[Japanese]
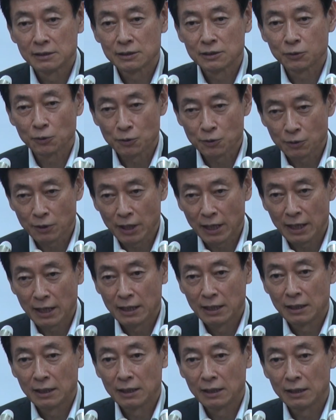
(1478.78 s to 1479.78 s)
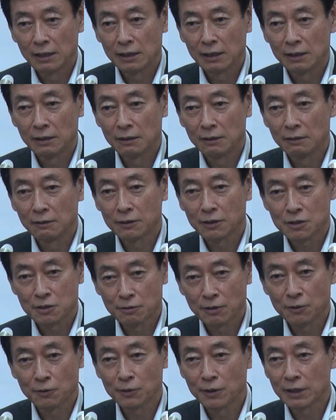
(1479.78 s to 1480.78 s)
それぞれ、えー、
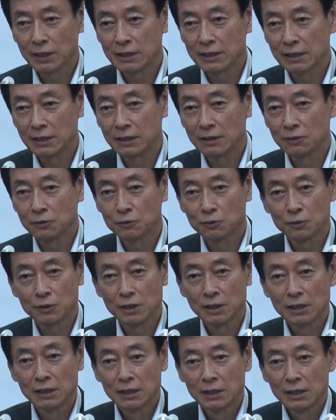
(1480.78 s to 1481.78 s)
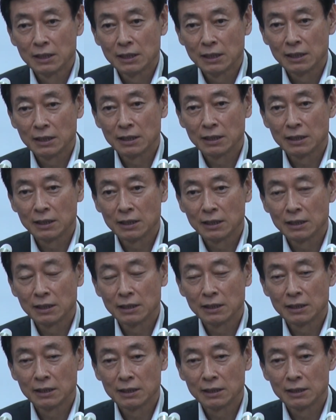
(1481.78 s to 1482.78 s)
私は世の中に本当に、
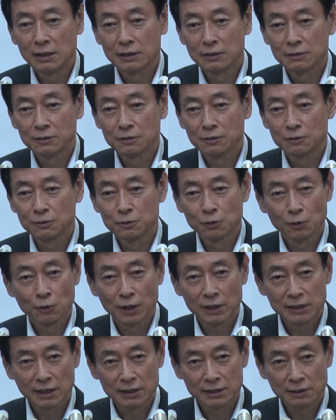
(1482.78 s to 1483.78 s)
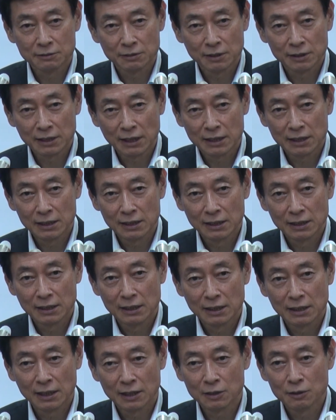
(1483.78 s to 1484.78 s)
えー、潤いを与えてくれたり
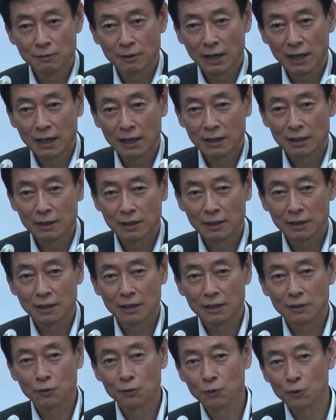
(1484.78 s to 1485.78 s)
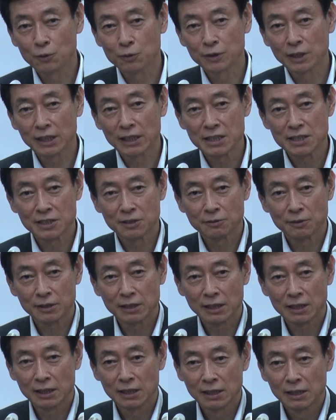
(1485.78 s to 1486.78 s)
あるいは心を豊かにしてくれ
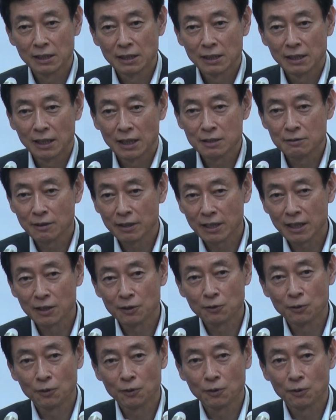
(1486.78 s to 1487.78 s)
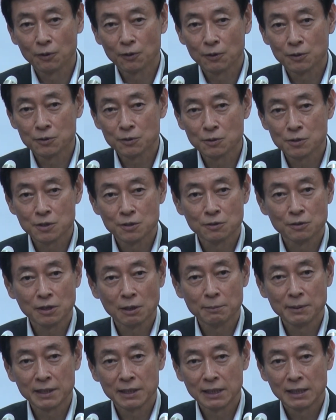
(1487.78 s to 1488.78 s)
たりあるいは健康増進の
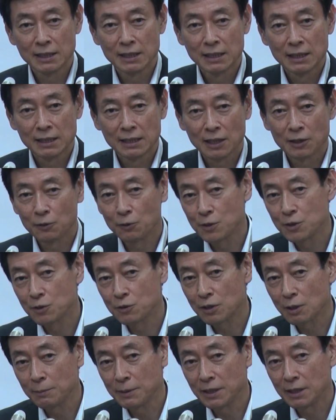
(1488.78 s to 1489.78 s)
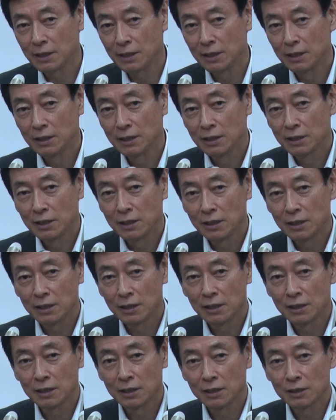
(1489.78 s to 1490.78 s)
ために健康維持のために
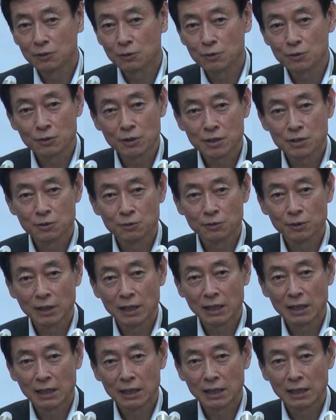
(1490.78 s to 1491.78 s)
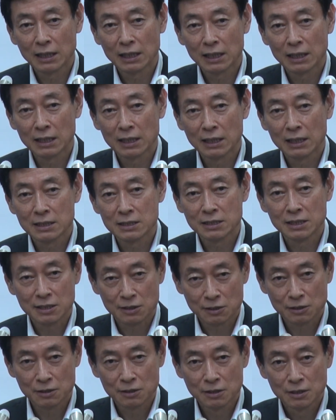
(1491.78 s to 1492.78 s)
えそれぞれ必要なあ施
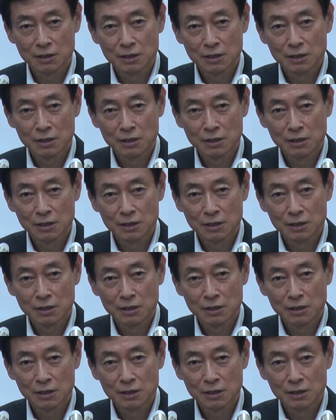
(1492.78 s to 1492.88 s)
設